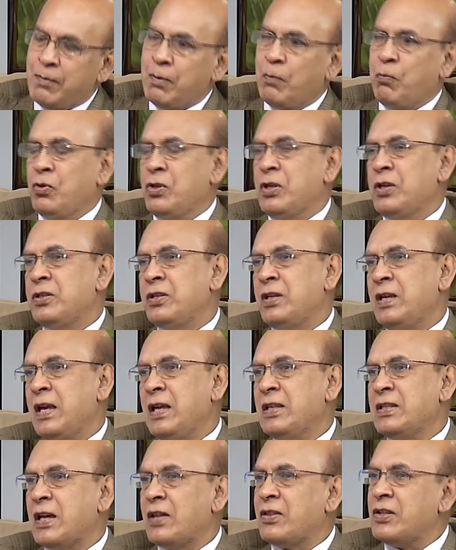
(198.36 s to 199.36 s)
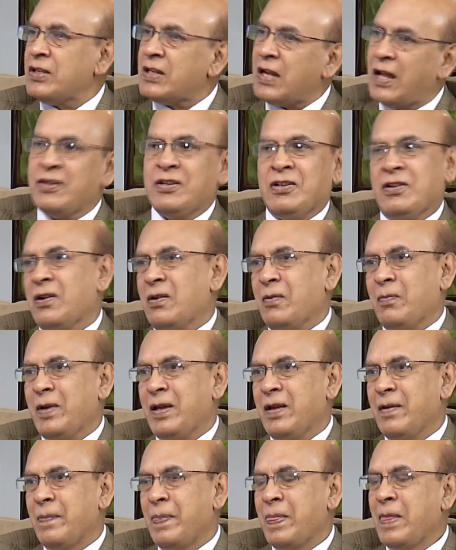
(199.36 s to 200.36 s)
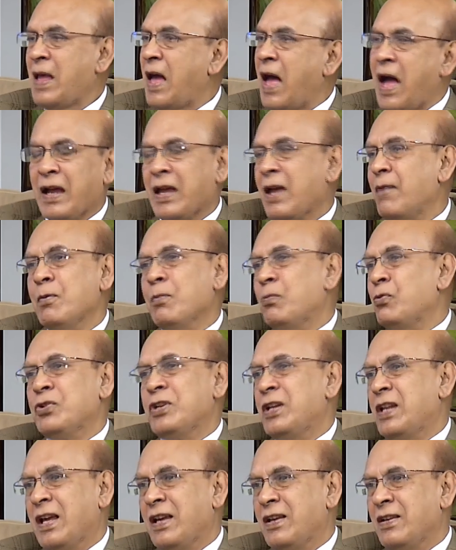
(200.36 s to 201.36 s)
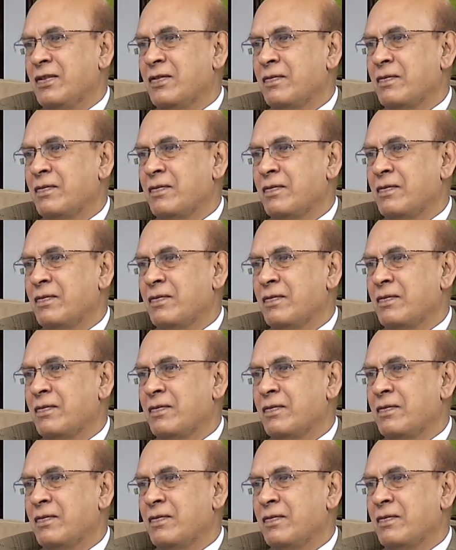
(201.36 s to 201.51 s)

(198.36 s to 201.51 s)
আমি বুঝেছি এই জাতি স্বাধীন হবে আগে আমি বুঝি নাই